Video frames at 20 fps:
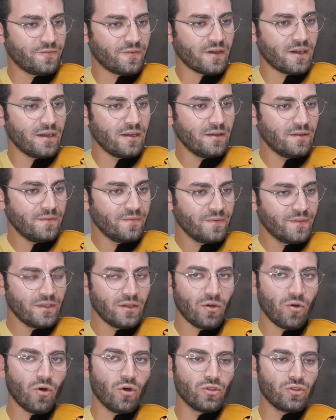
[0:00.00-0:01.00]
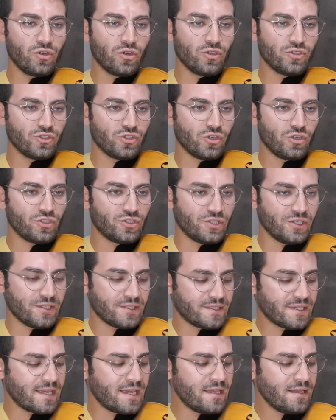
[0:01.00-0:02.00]
fa. 14. ölçü
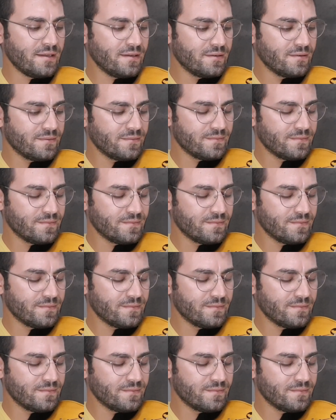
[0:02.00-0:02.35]
ise